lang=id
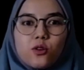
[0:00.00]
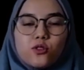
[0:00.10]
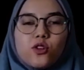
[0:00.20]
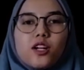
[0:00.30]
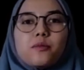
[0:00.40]

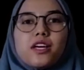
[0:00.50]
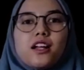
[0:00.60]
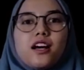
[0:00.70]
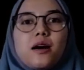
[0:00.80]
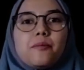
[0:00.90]
Untuk
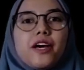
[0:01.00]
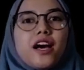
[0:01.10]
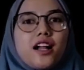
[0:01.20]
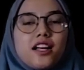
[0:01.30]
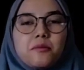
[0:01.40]
lebih
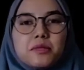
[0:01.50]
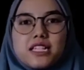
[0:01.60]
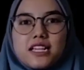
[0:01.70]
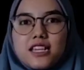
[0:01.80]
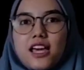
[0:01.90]
lengkapnya kalian
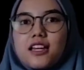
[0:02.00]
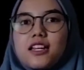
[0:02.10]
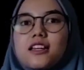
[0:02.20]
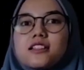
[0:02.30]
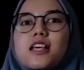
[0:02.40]
bisa cek
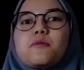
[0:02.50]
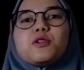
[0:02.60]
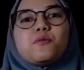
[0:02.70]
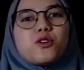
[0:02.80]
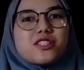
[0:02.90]
di
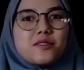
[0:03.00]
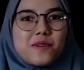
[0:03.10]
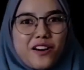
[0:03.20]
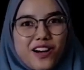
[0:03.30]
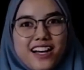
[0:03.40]
description box di
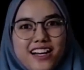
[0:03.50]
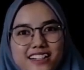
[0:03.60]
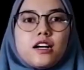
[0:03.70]
bawah.